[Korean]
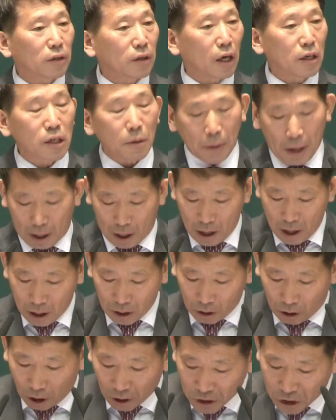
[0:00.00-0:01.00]
대접의
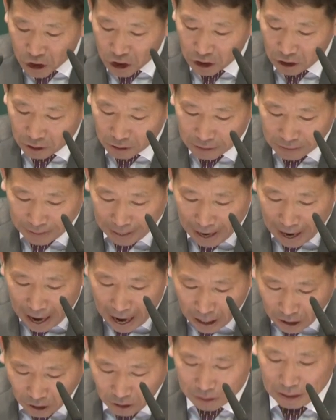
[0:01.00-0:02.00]
겉은
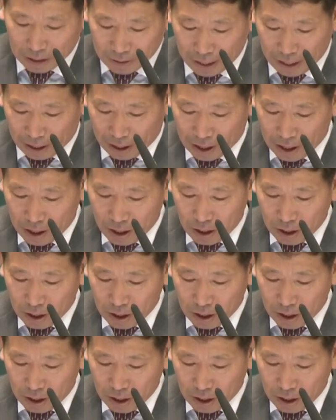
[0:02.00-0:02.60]
깨끗하되